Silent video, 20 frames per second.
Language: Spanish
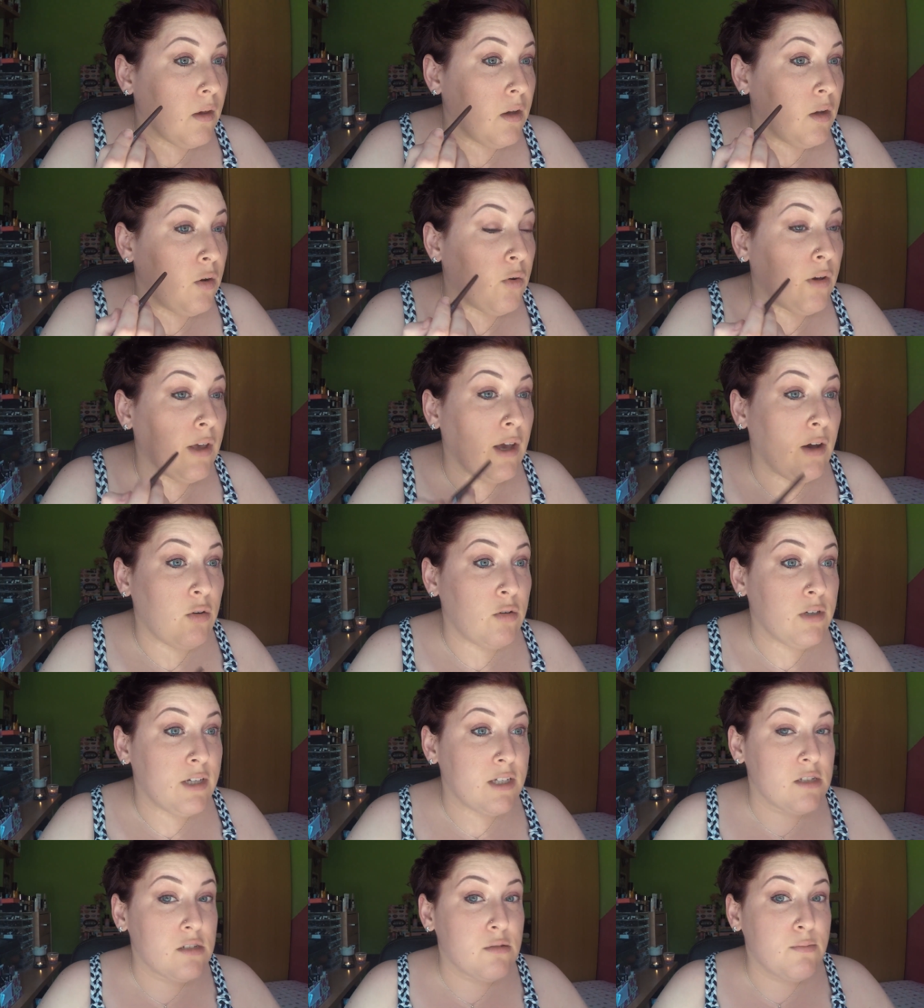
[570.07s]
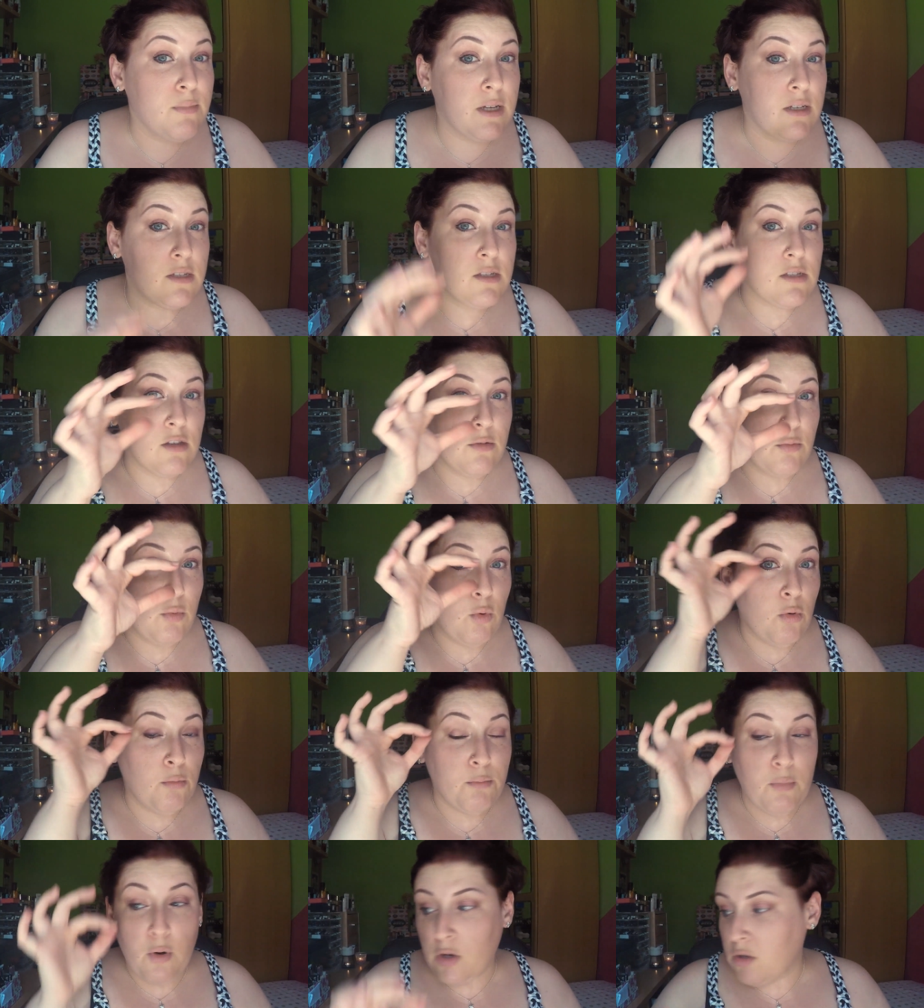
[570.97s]
Lo que hago es, ¿veis?
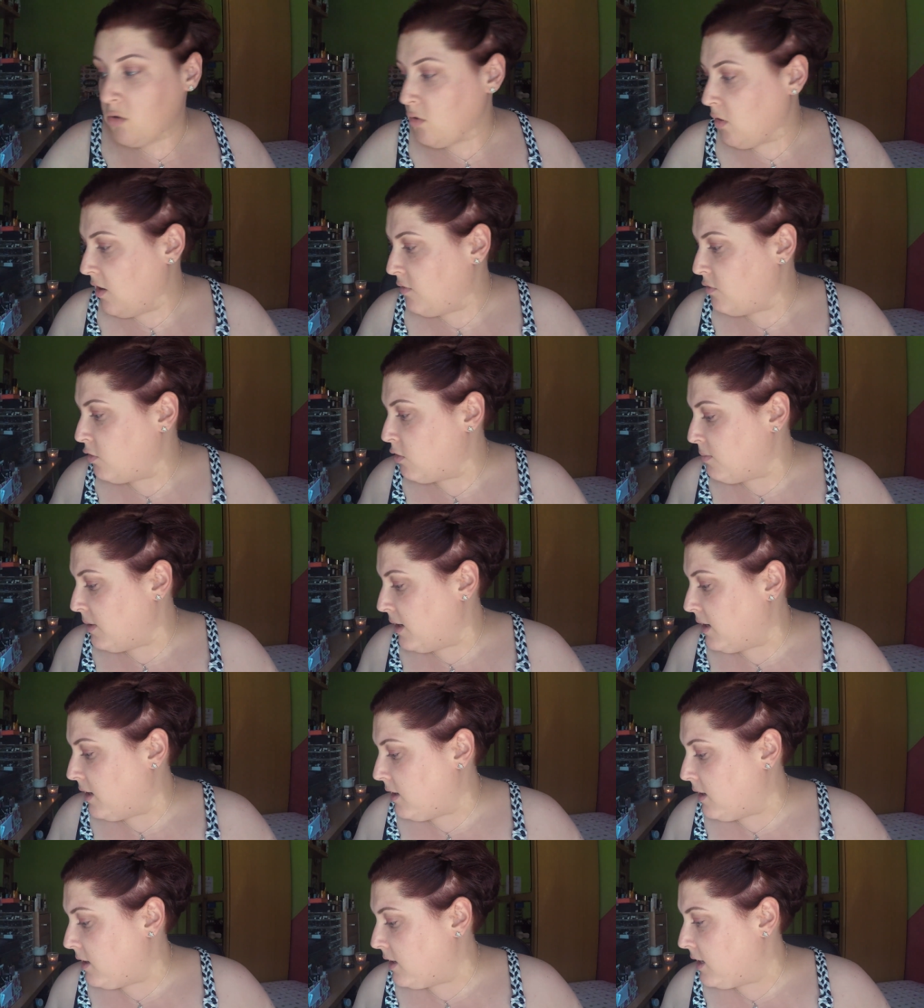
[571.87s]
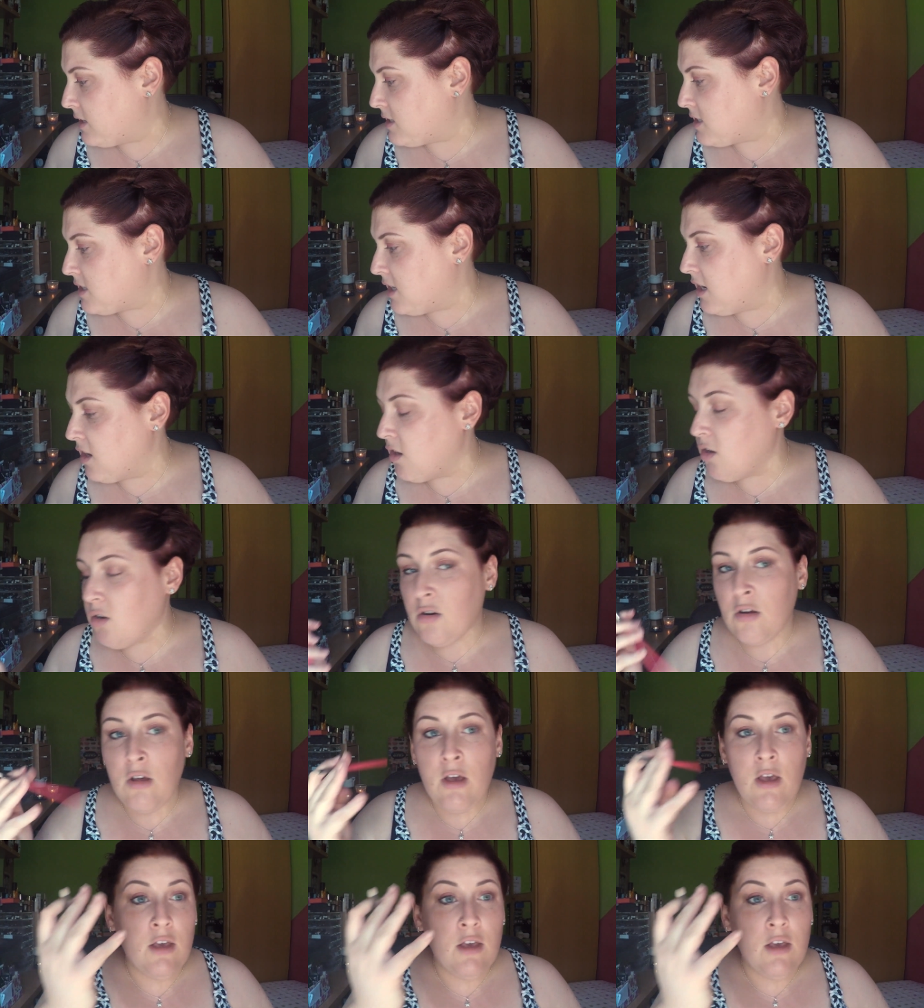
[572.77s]
Dibujo un poquito la forma exterior